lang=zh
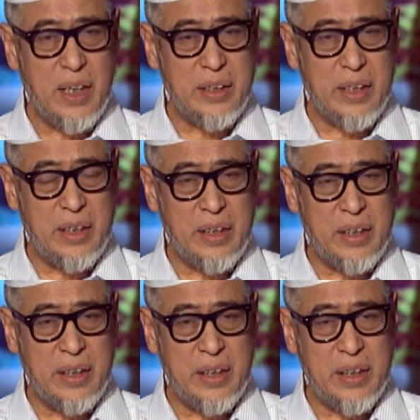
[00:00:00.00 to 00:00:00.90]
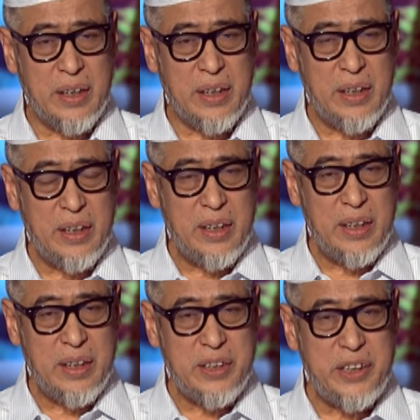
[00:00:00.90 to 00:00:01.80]
像这个
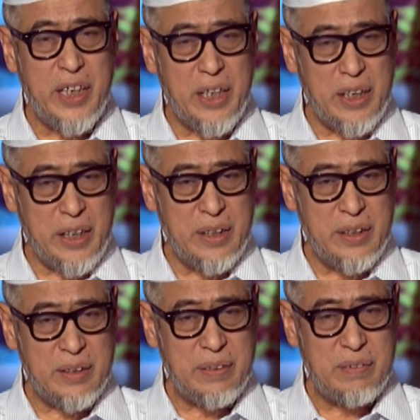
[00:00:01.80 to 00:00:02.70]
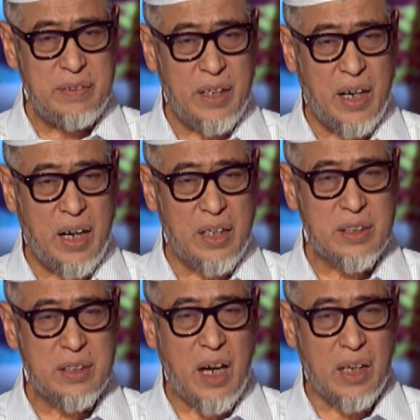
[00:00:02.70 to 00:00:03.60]
降灵、
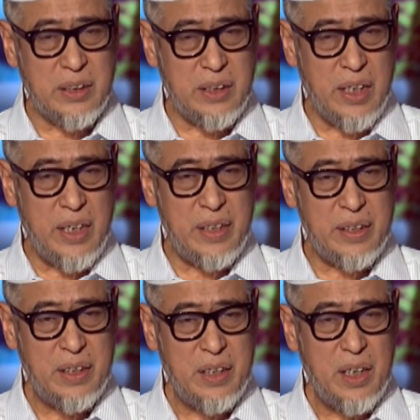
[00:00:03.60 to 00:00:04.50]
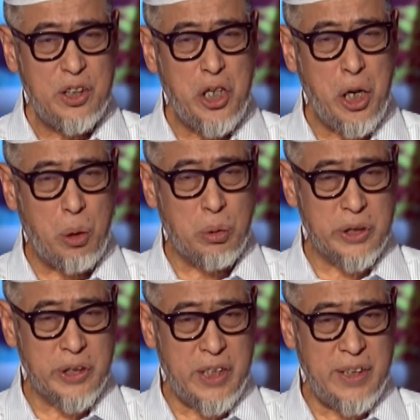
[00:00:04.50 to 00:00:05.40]
上仙、跳
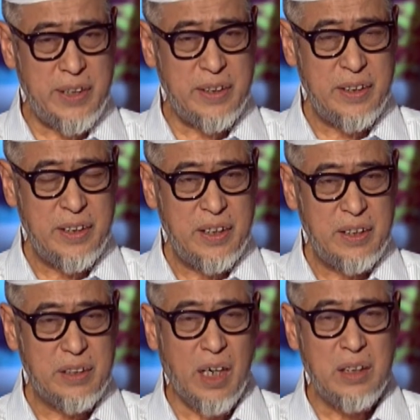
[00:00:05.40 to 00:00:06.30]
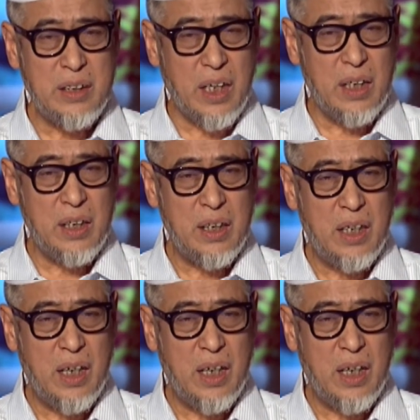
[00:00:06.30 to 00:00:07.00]
神。等等，